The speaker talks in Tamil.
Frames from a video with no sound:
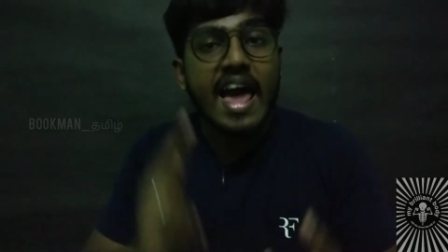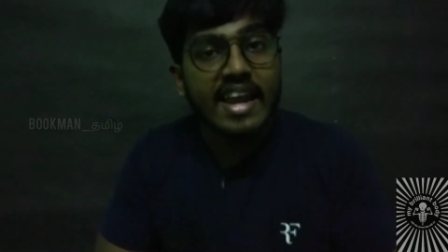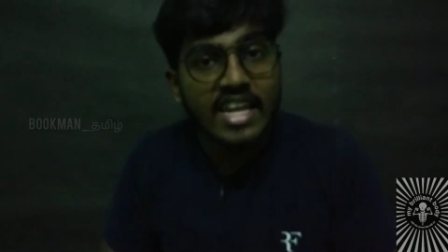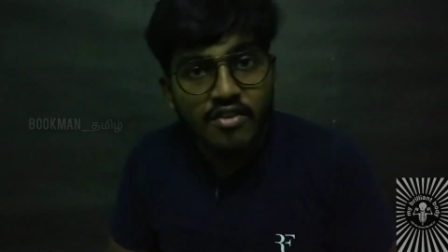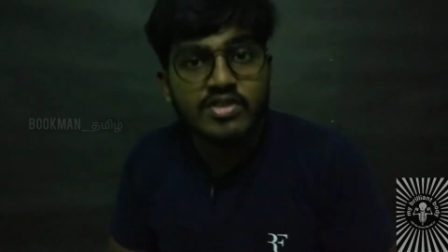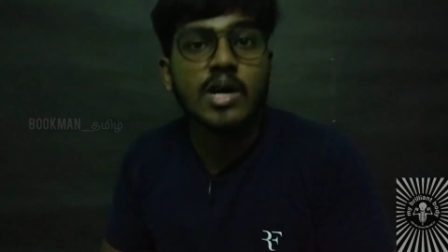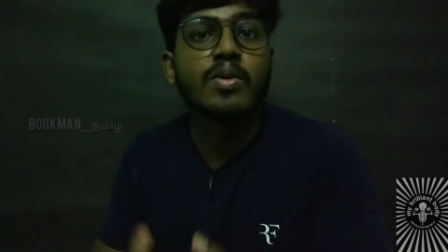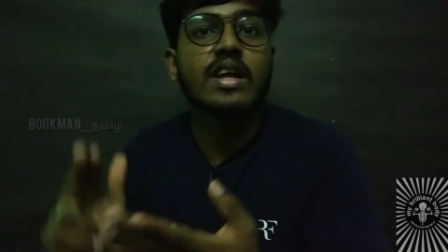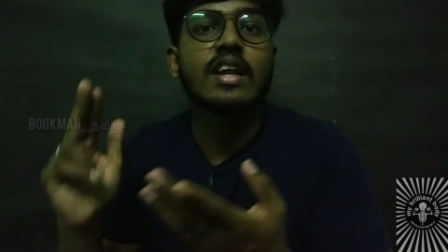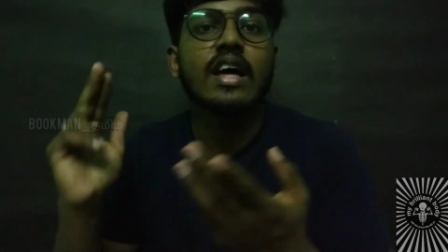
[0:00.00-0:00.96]
ஏர்க்ராஃப்ட்
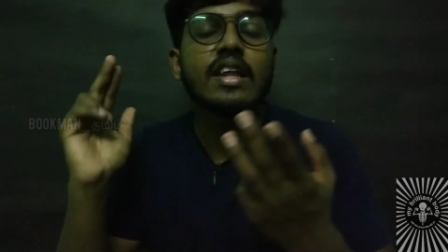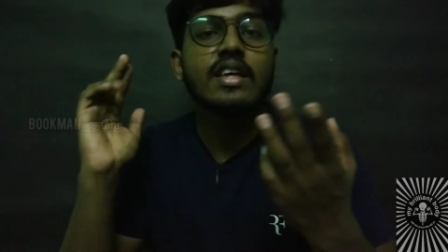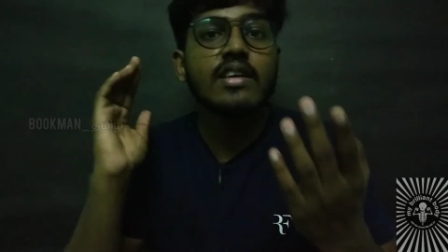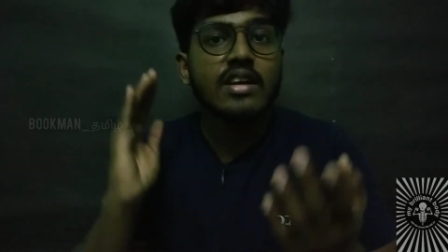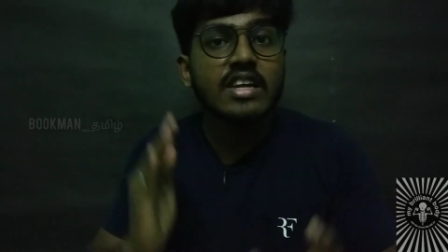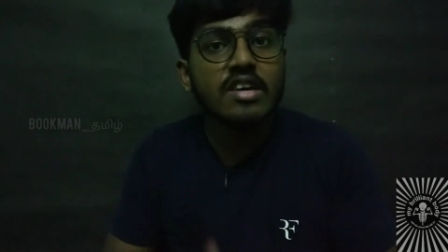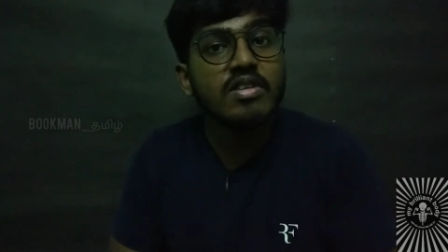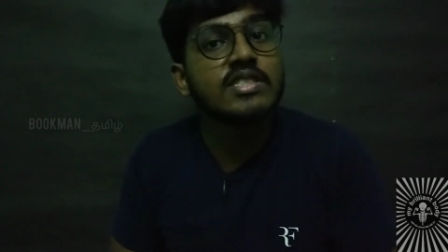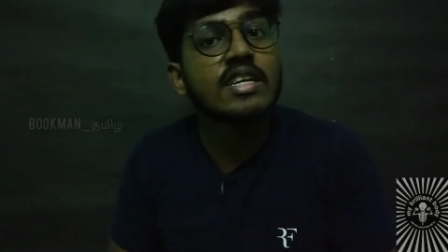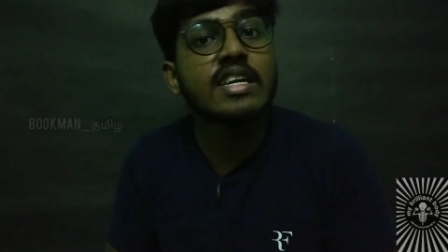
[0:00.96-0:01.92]
சாப்பிட்ருக்காரு
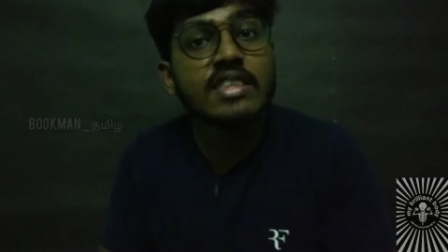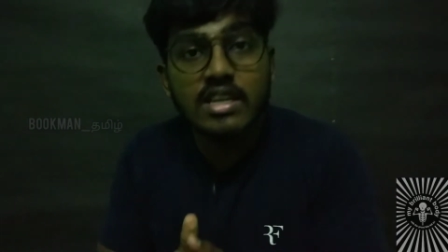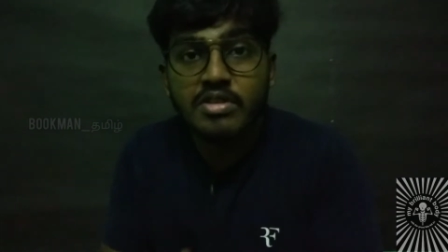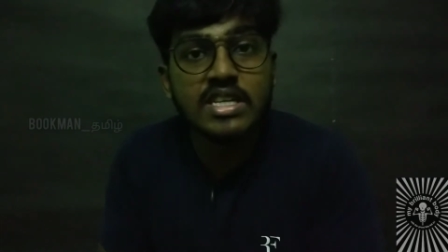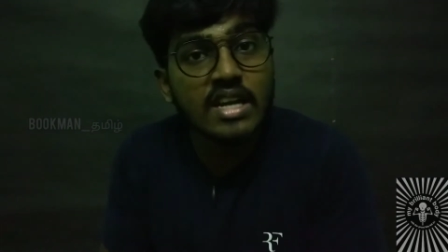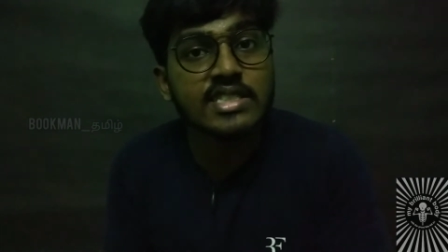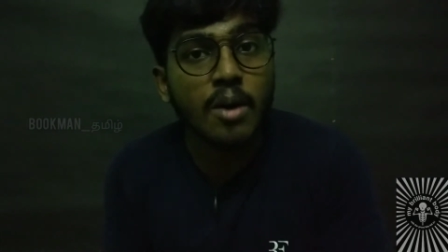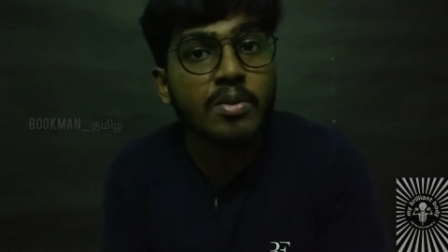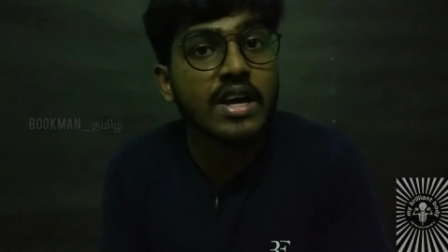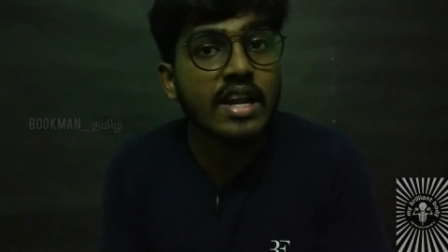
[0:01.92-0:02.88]
டிவி செட்டு இத்தனை விஷயங்களை
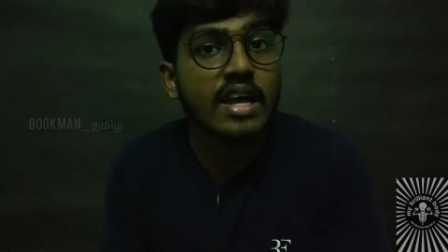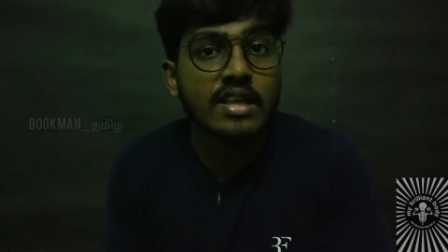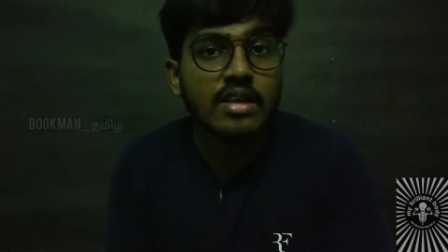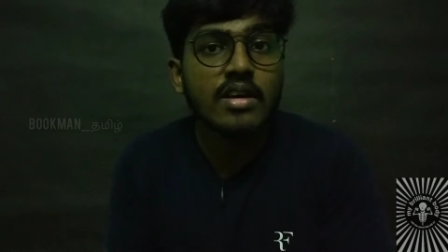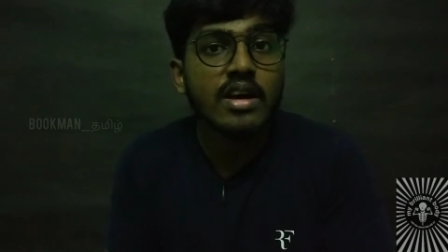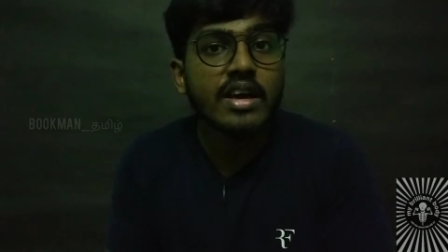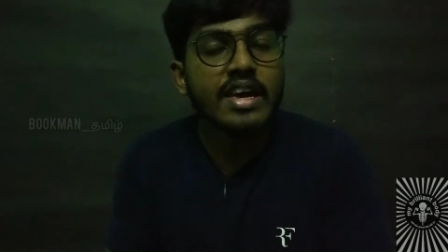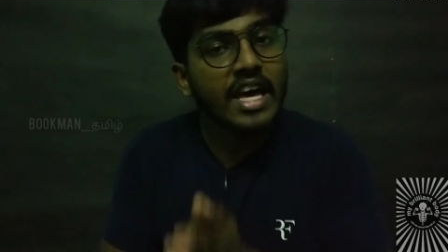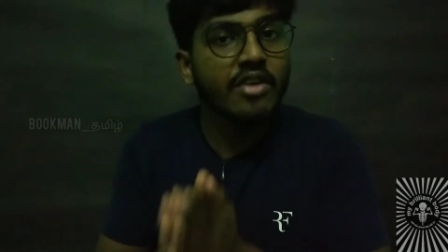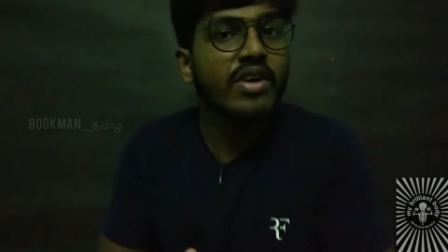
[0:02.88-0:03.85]
சாப்பிட்ருக்காரு
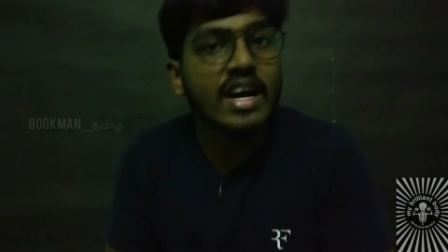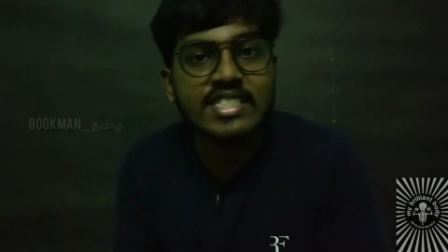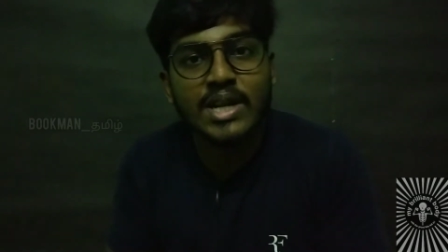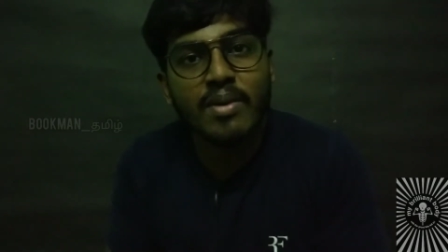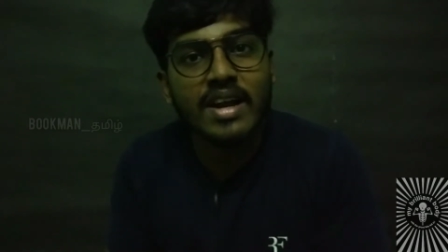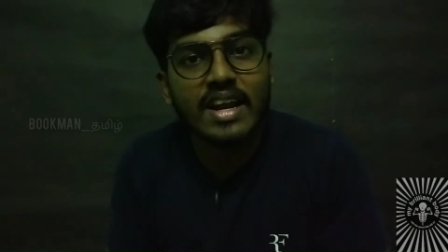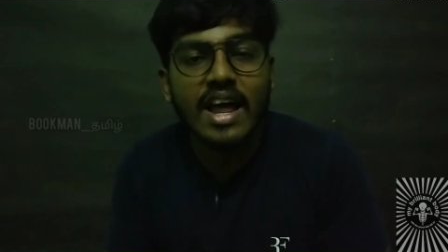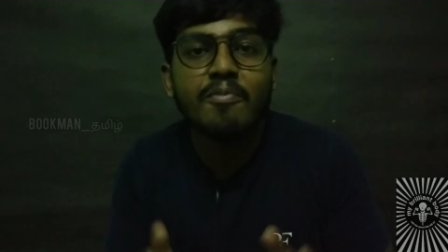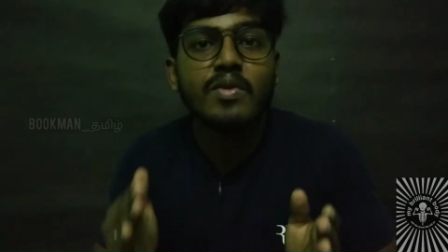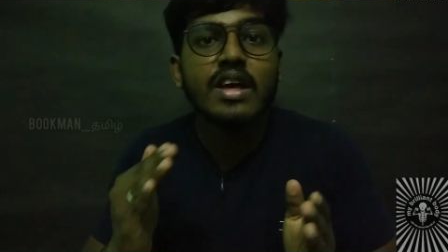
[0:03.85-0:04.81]
கேட்கவே ஆச்சரியமாக
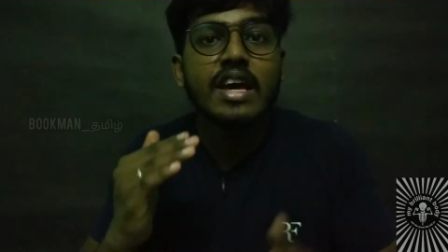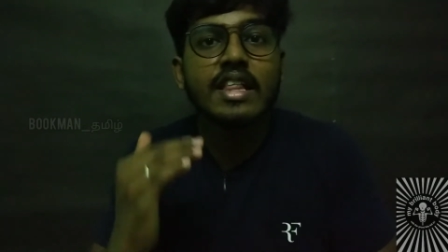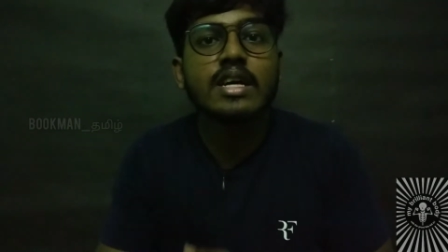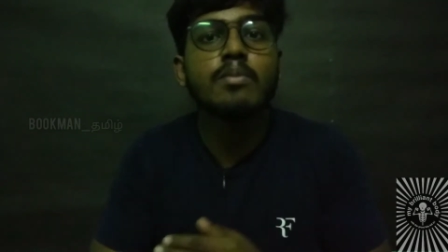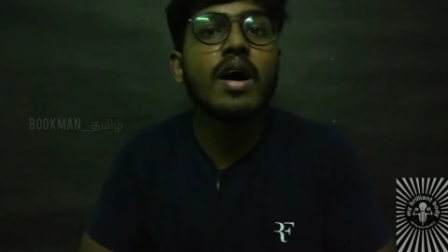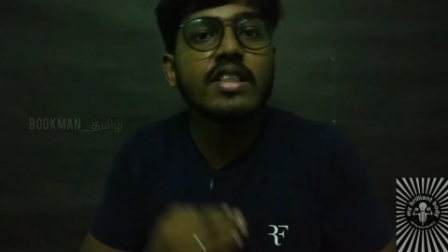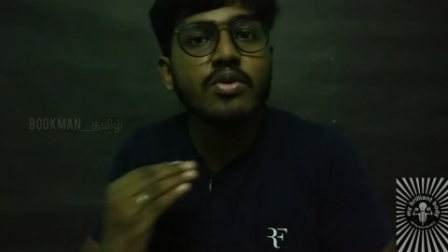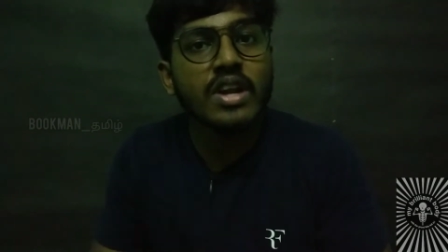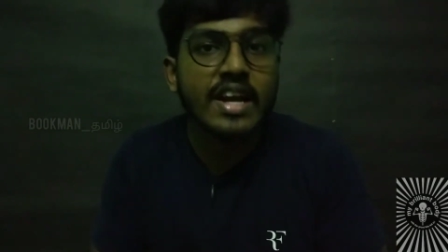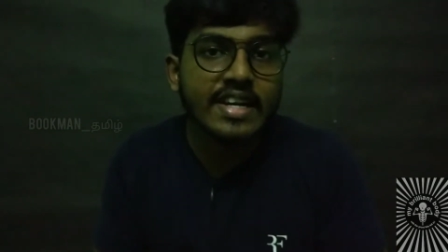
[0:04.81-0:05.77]
இருக்குல்ல இதுக்கு
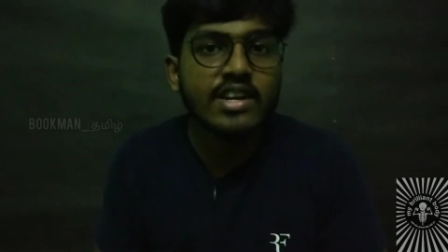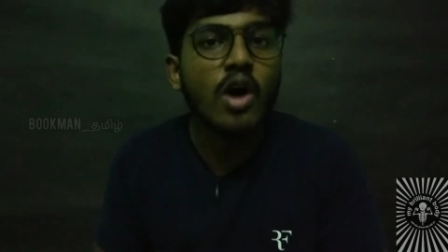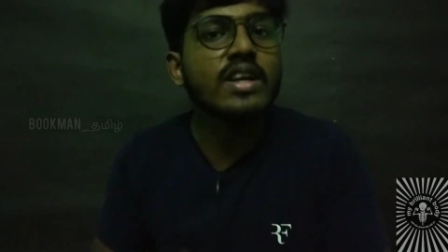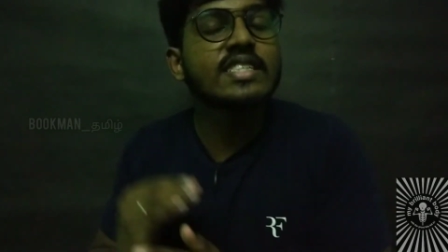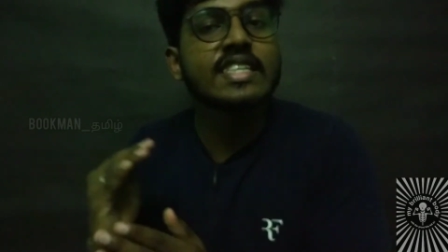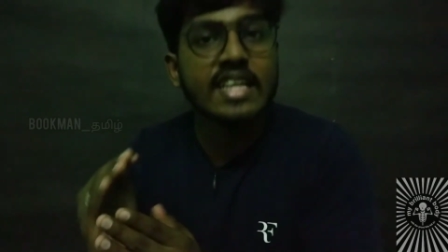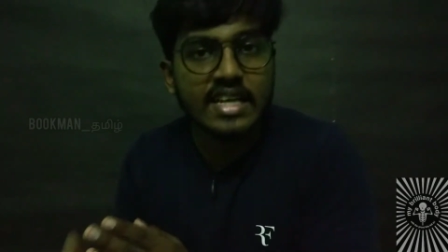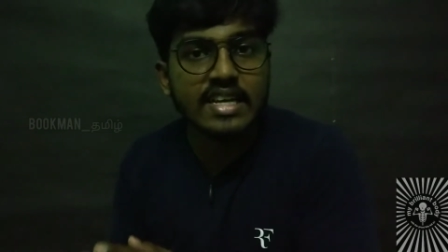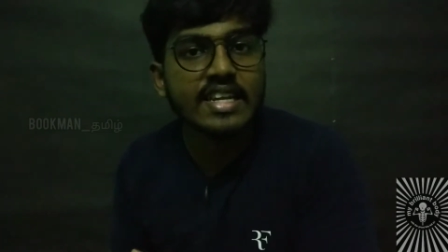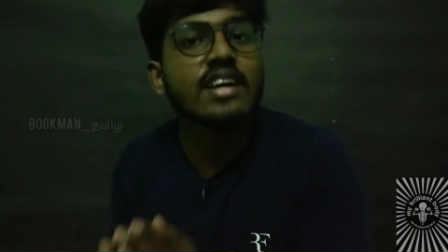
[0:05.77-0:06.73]
மருத்துவர்கிட்ட டாக்டர்ஸ் கிட்ட
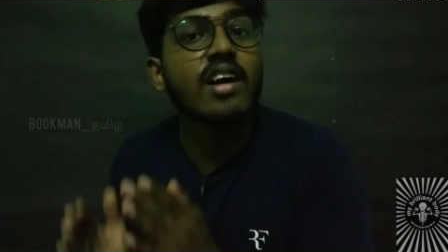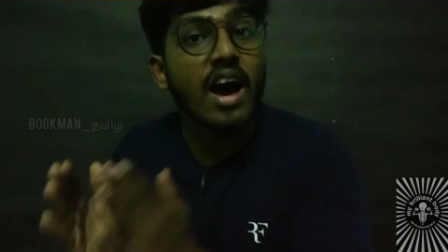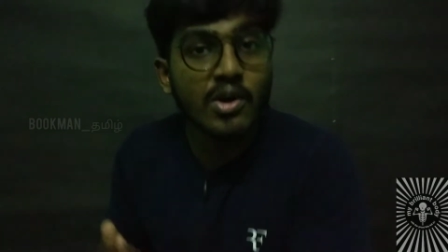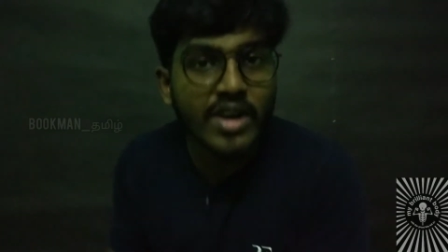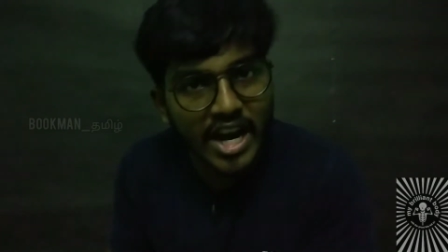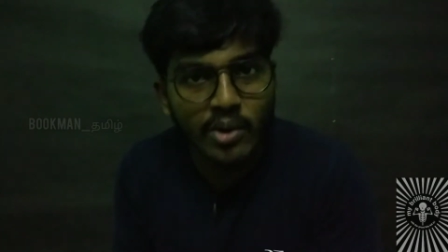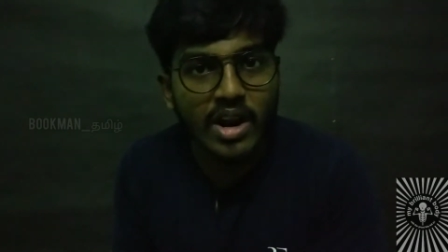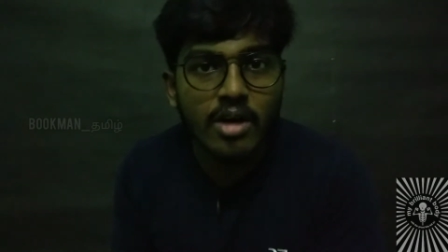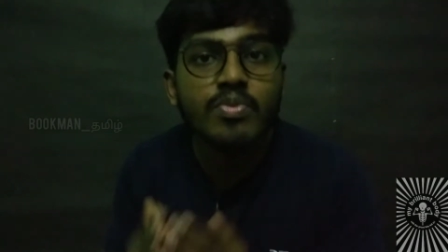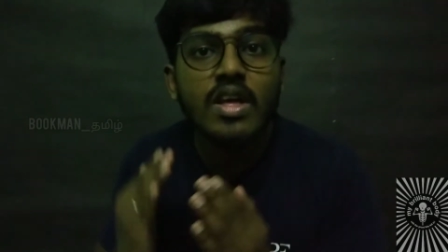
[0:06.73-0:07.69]
இதுக்கு என்ன காரணம்னு
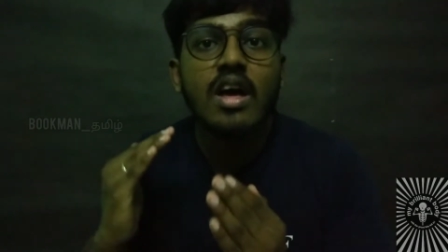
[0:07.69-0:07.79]
கேட்டோம்னா